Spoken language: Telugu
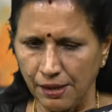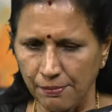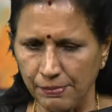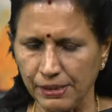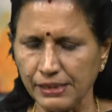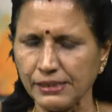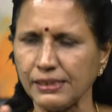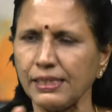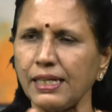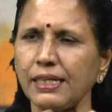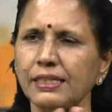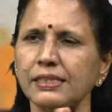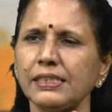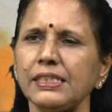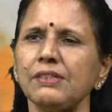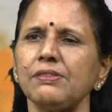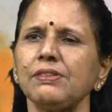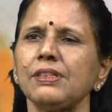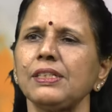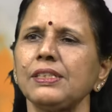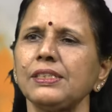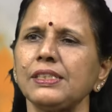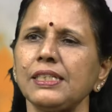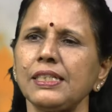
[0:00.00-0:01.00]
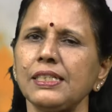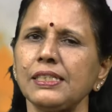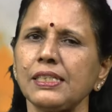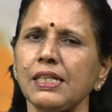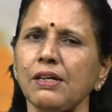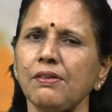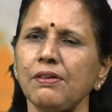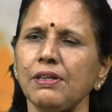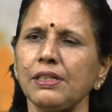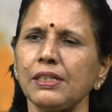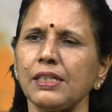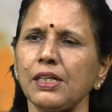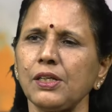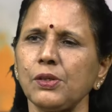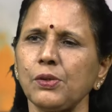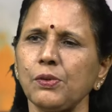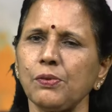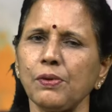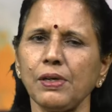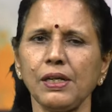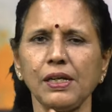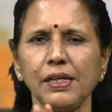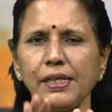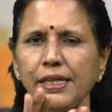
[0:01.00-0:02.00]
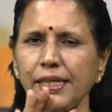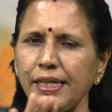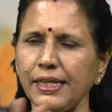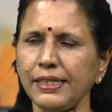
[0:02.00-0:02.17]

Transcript: మేము సహజీవనం చేస్తామంటారో వాళ్ళు